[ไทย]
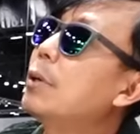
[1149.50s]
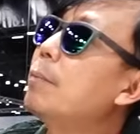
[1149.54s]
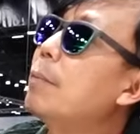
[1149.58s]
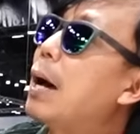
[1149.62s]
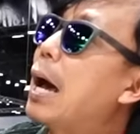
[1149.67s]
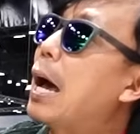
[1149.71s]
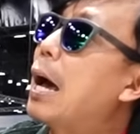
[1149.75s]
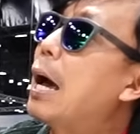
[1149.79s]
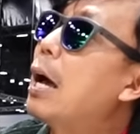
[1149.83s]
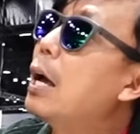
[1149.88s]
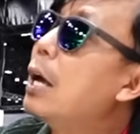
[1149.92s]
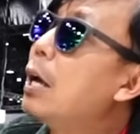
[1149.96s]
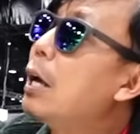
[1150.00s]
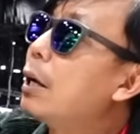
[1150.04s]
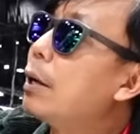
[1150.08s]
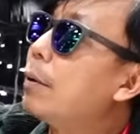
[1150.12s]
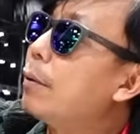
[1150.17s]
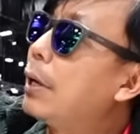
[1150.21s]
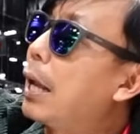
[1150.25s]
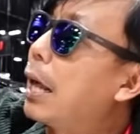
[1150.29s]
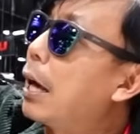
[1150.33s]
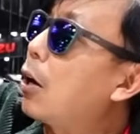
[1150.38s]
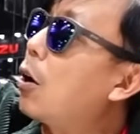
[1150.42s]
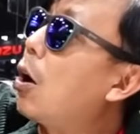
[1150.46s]
ขึ้นมา
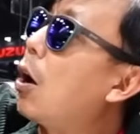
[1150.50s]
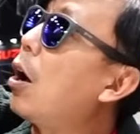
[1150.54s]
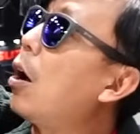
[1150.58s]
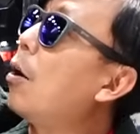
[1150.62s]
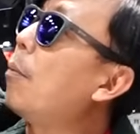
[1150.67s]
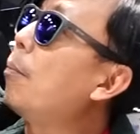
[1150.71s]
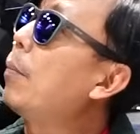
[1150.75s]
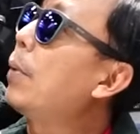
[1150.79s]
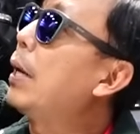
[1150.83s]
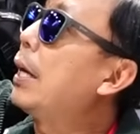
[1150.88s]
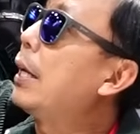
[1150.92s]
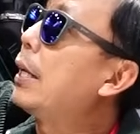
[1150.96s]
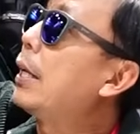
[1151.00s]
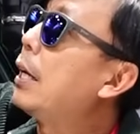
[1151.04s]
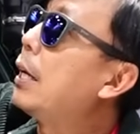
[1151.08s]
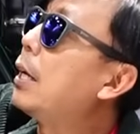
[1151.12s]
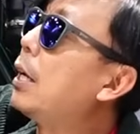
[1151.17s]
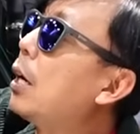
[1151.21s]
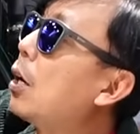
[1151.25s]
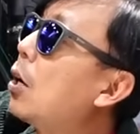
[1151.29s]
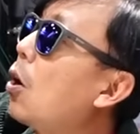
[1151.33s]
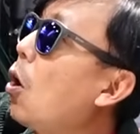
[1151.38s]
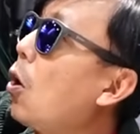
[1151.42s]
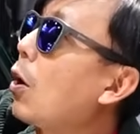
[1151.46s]
และก็มีใน
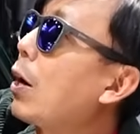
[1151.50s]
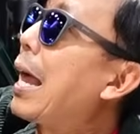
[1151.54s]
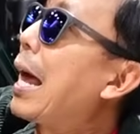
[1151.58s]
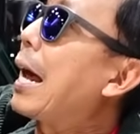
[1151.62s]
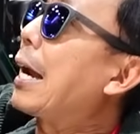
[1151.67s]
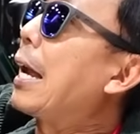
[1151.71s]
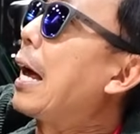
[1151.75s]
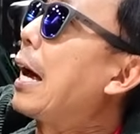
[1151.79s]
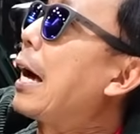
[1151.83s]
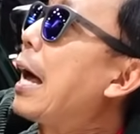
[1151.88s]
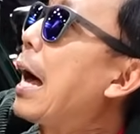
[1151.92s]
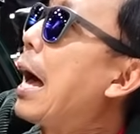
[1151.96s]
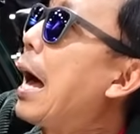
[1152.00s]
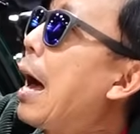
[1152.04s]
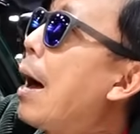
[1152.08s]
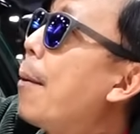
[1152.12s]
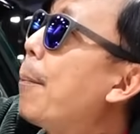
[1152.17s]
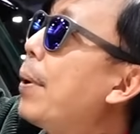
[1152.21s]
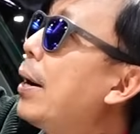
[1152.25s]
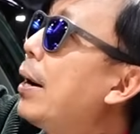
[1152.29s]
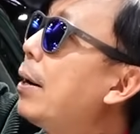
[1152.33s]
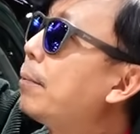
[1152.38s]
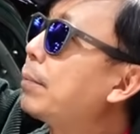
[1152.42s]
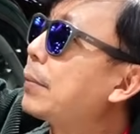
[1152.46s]
เรื่องของแหลกหลังคา
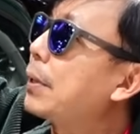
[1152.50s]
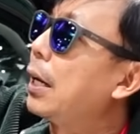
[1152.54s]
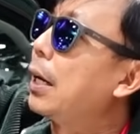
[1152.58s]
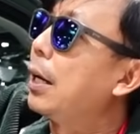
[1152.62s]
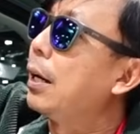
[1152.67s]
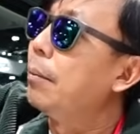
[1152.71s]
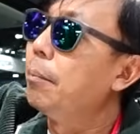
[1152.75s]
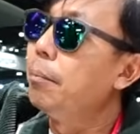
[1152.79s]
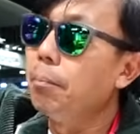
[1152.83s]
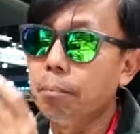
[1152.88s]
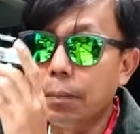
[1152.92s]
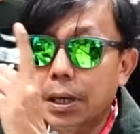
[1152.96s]
เพิ่มเติม